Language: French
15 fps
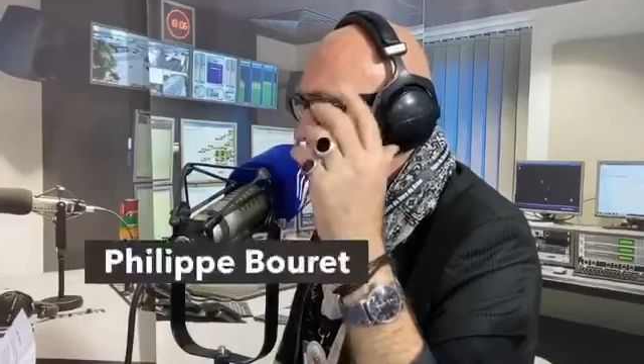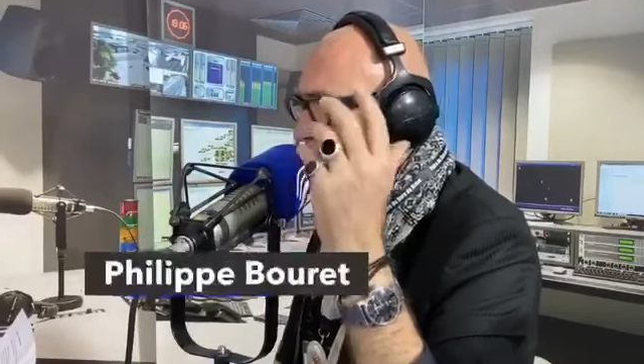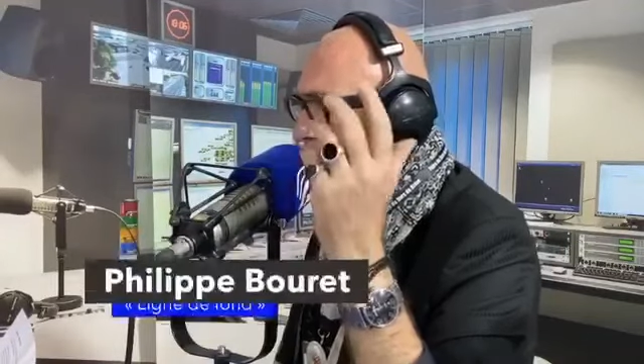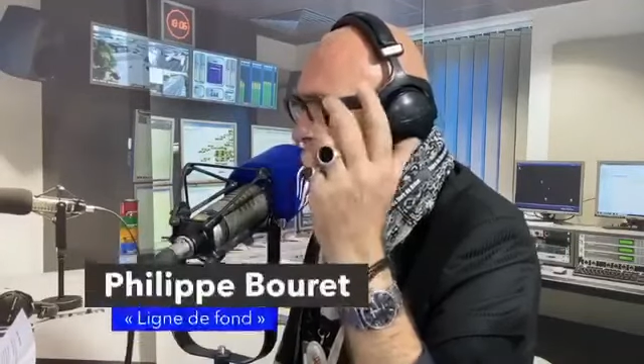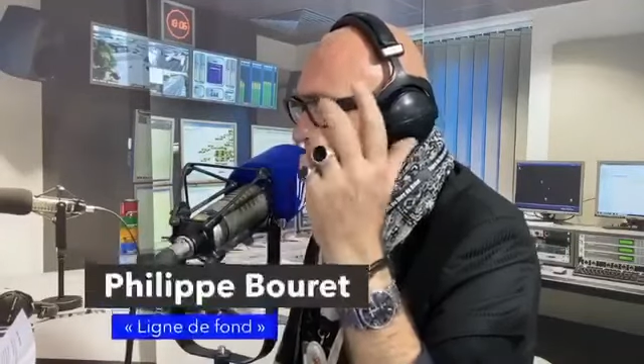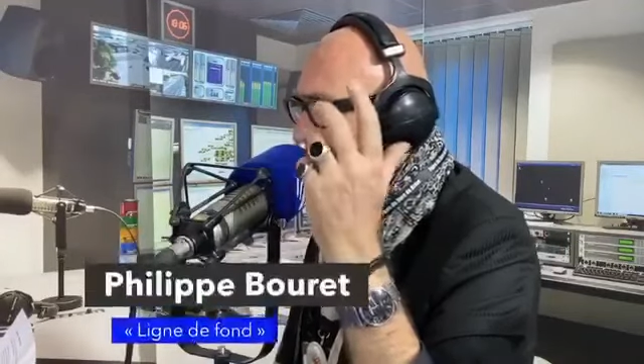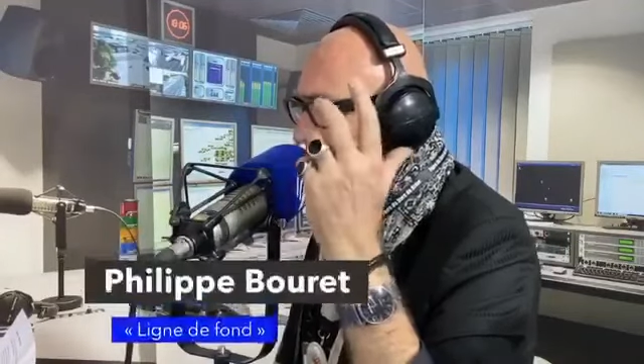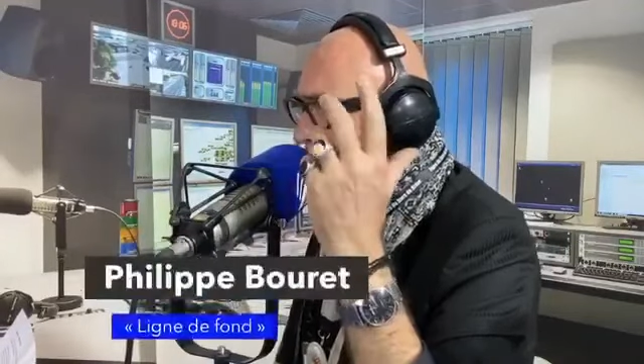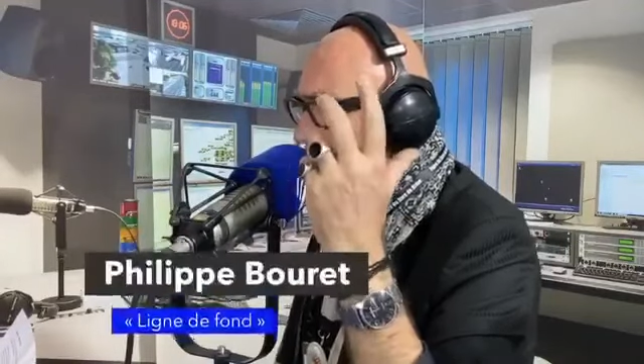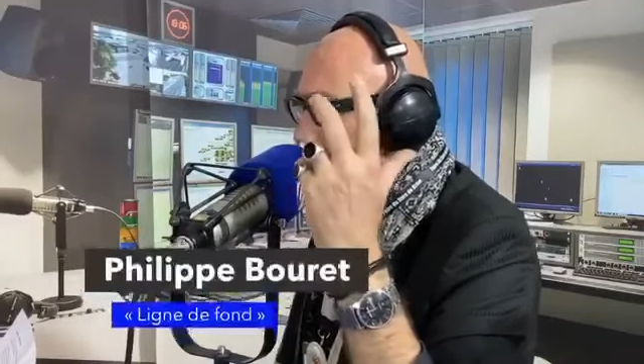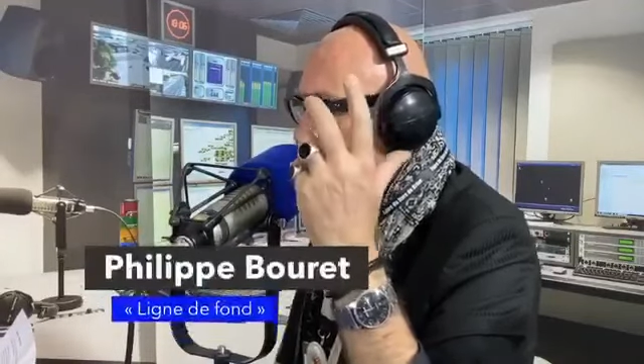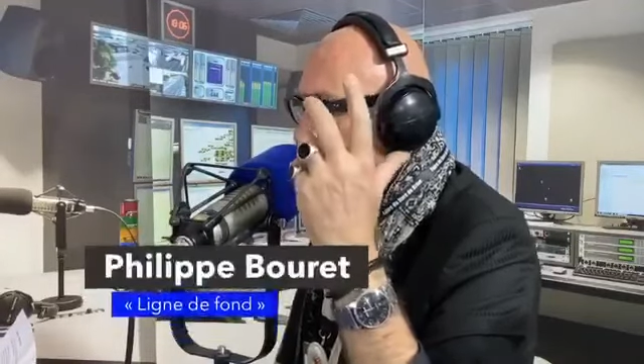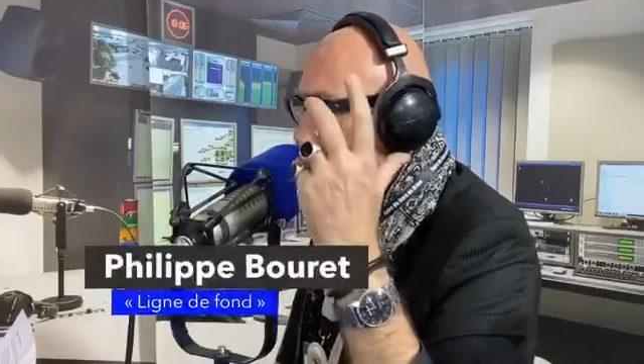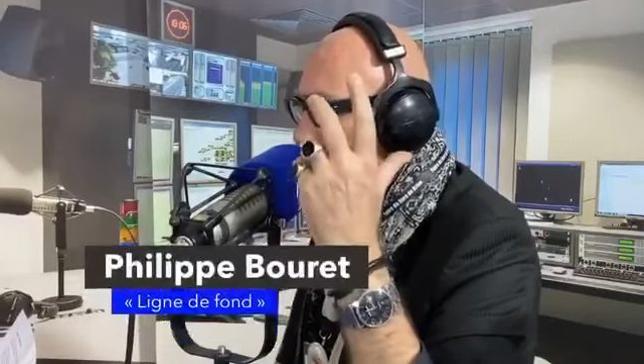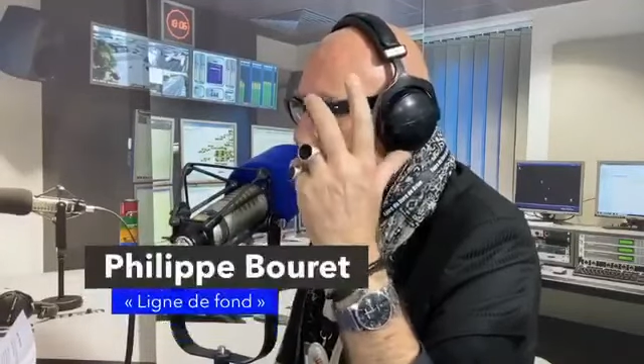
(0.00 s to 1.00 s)
exposés sont
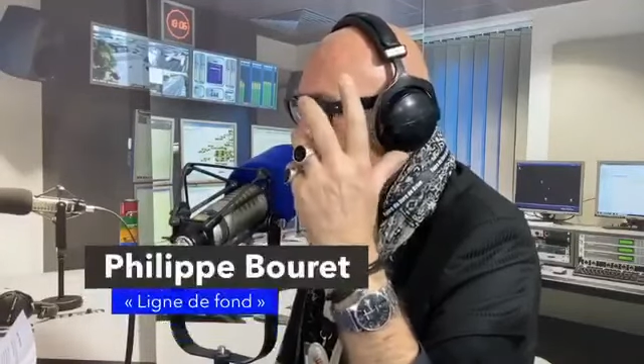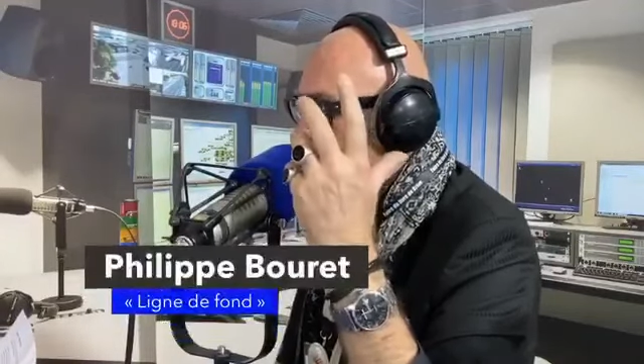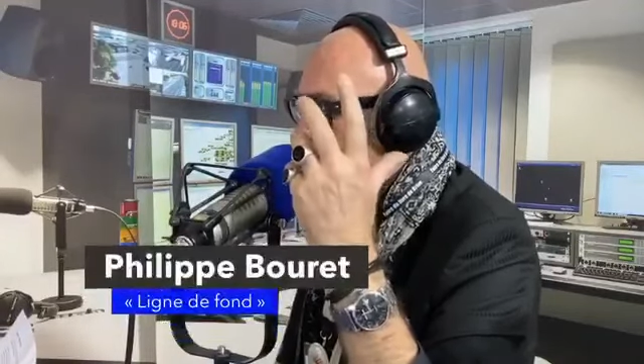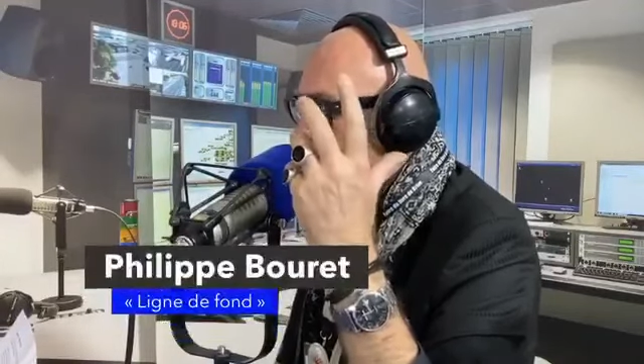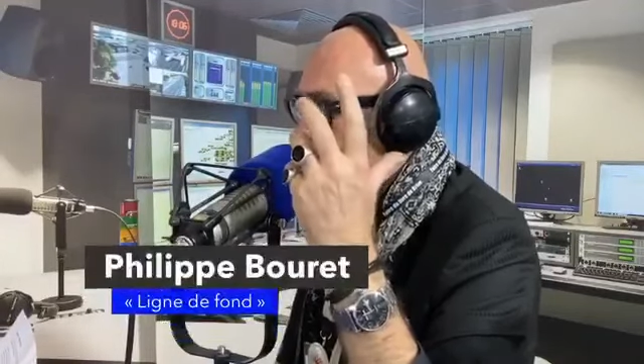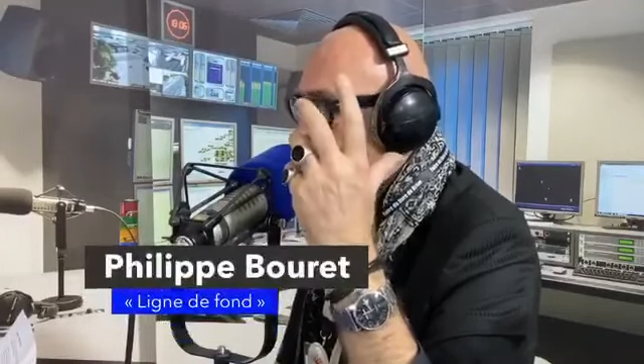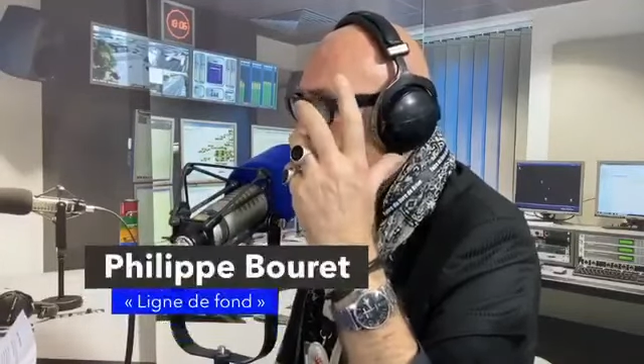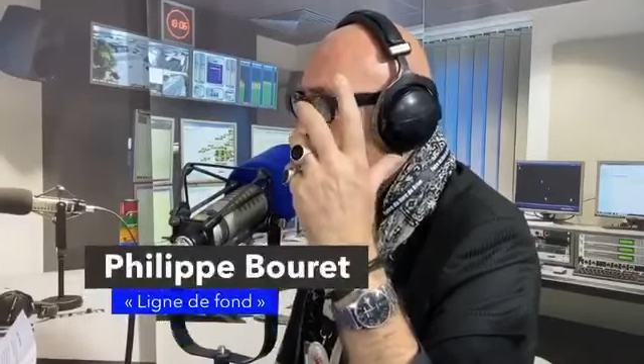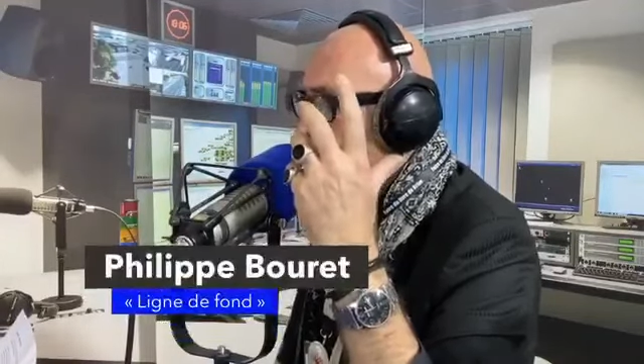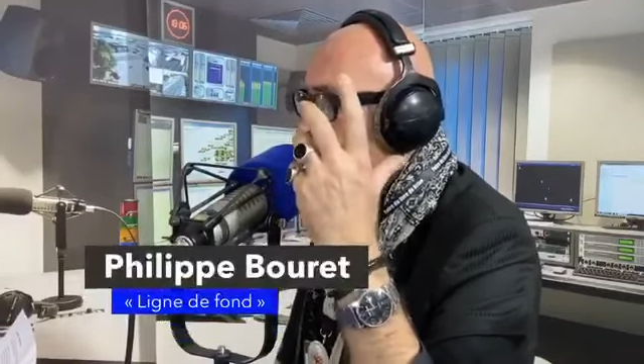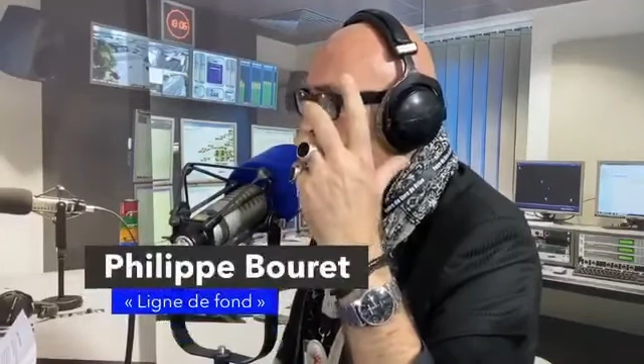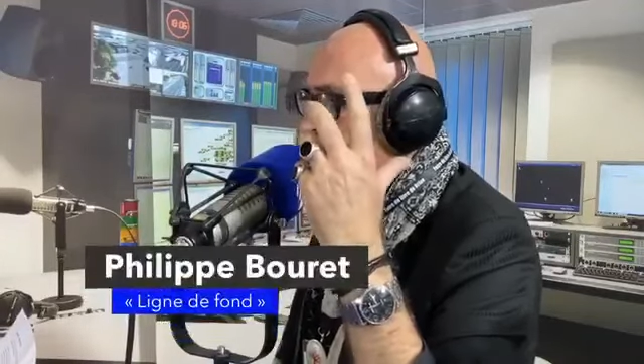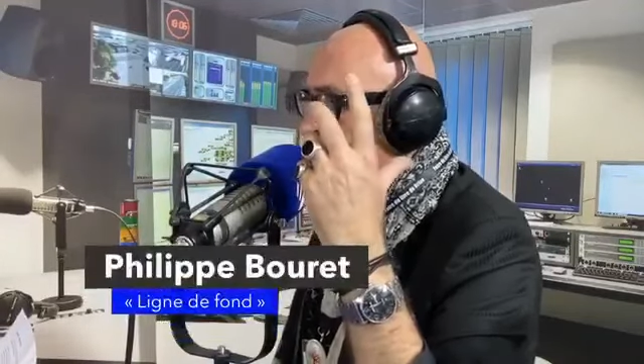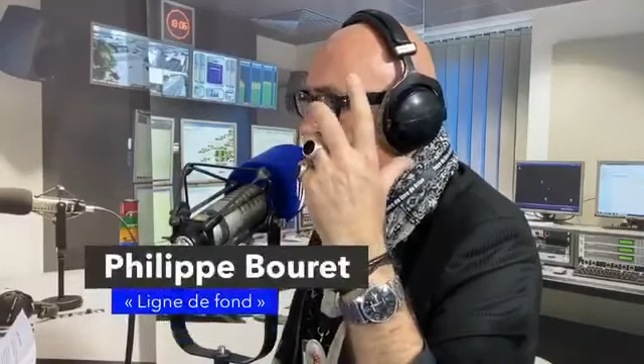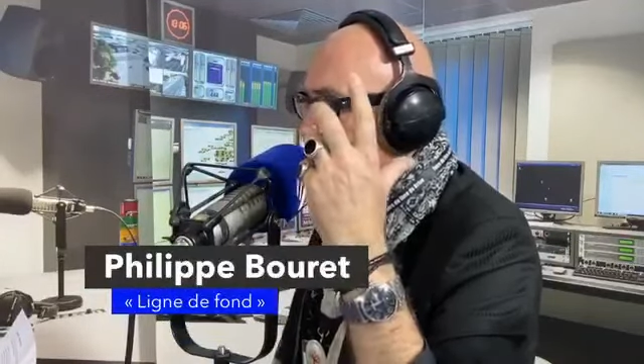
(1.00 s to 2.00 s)
très lacunaires,
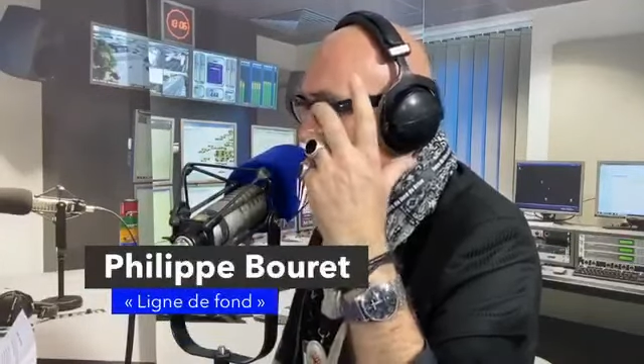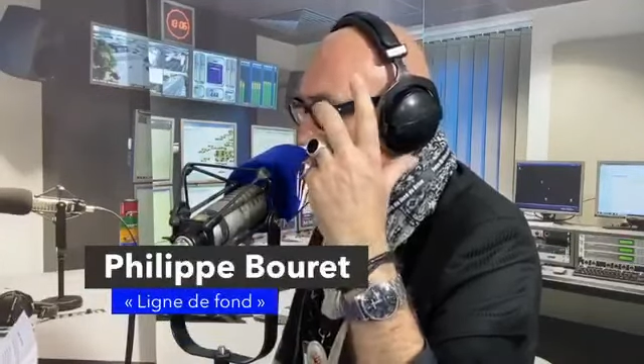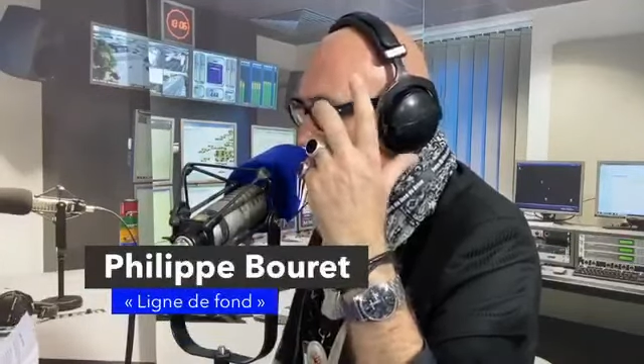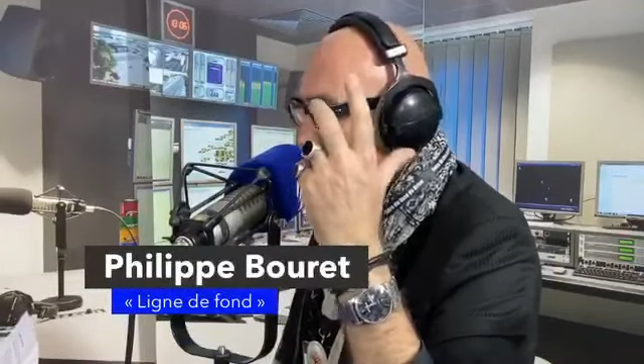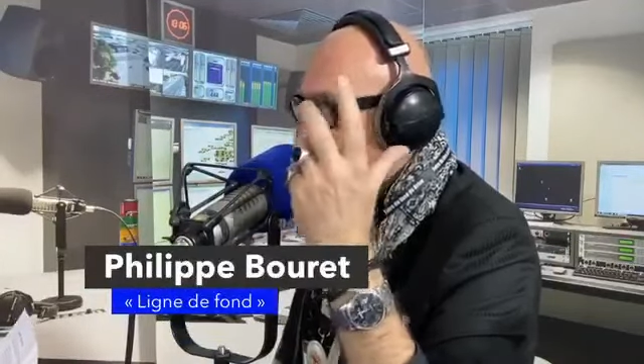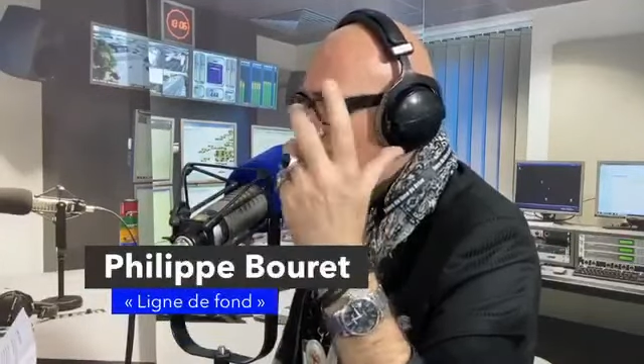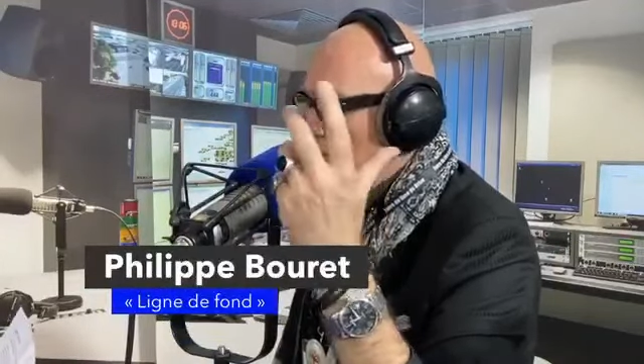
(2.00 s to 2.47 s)
si vous